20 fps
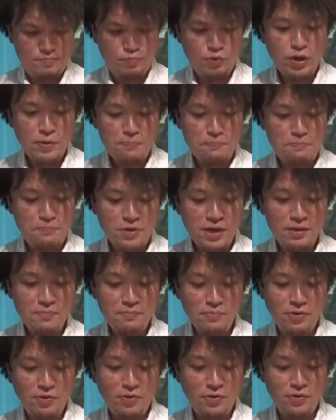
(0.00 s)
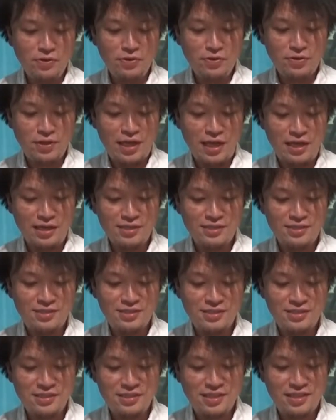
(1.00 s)
プリプリモードの単
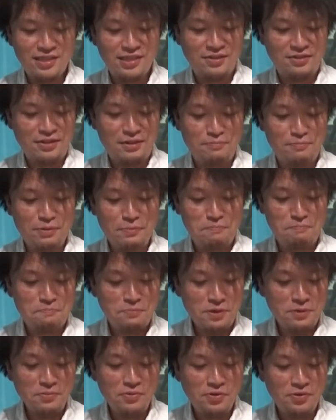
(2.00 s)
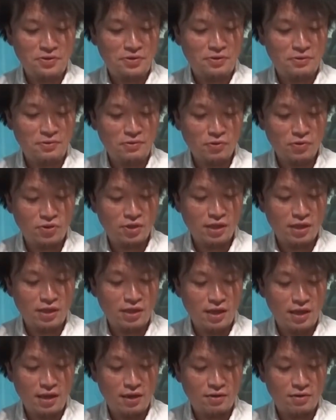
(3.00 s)
身ちゃんなので、プリプリモード、怒って
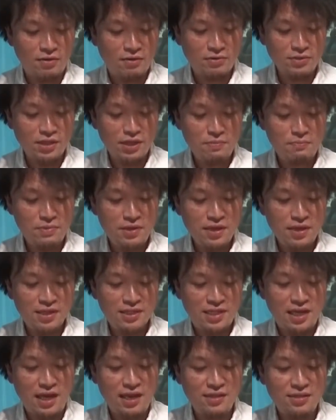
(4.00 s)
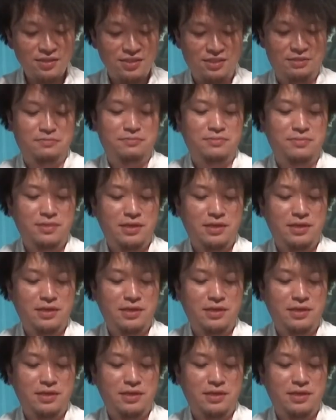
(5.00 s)
んね。午前便が3時。